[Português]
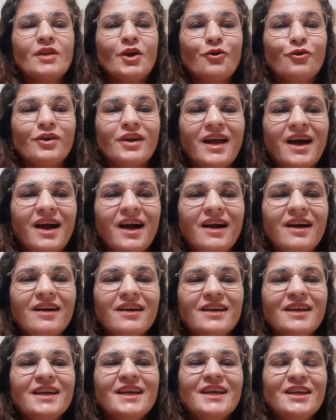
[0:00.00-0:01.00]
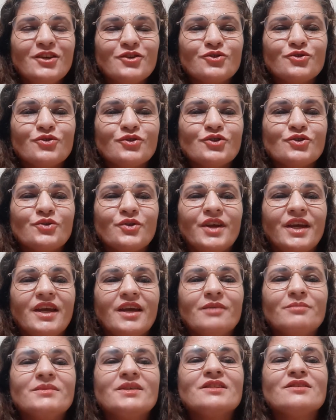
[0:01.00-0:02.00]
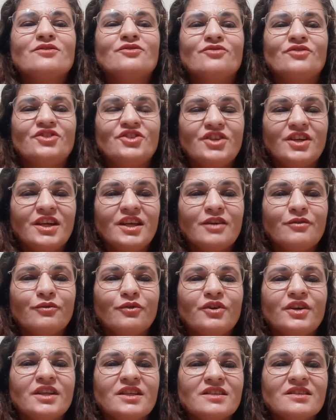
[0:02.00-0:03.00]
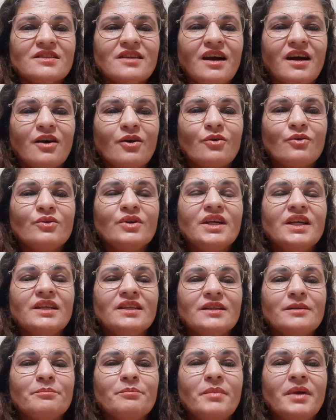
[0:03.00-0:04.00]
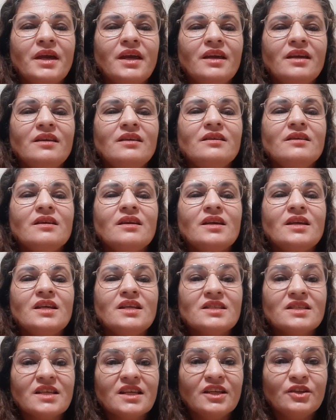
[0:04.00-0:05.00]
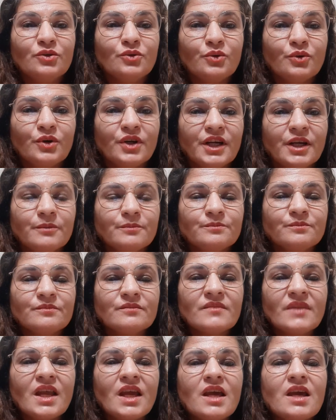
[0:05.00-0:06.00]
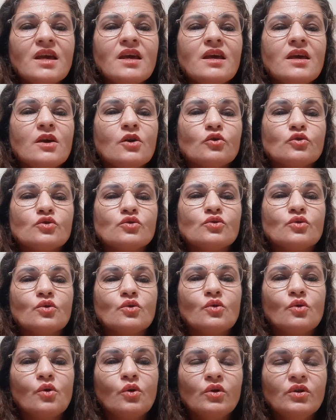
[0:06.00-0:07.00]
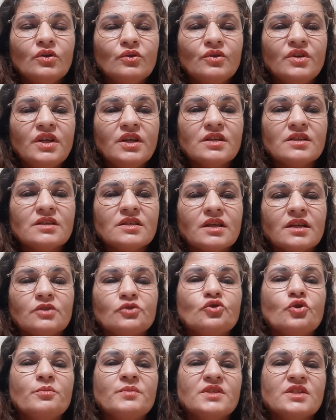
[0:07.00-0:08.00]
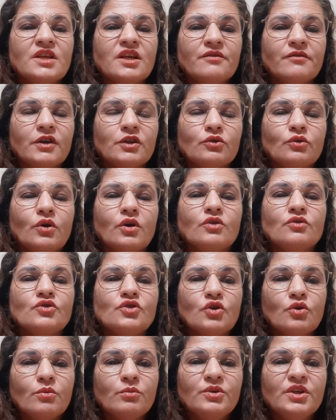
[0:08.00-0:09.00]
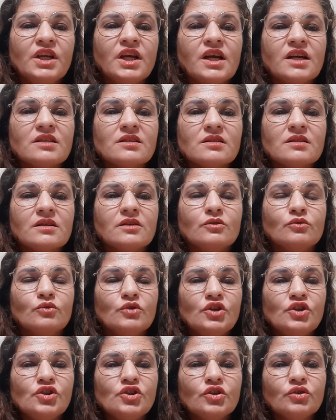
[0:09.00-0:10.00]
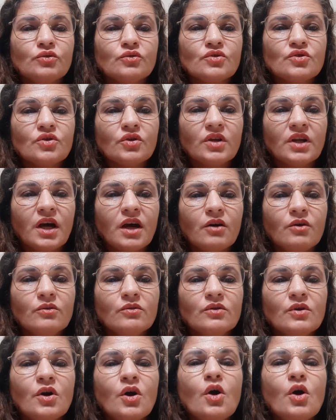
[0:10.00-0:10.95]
Olá, eu sou Joema, sou engenheira florestal e também escritora. Eu sou colunista do Observatório de Comunicação Institucional,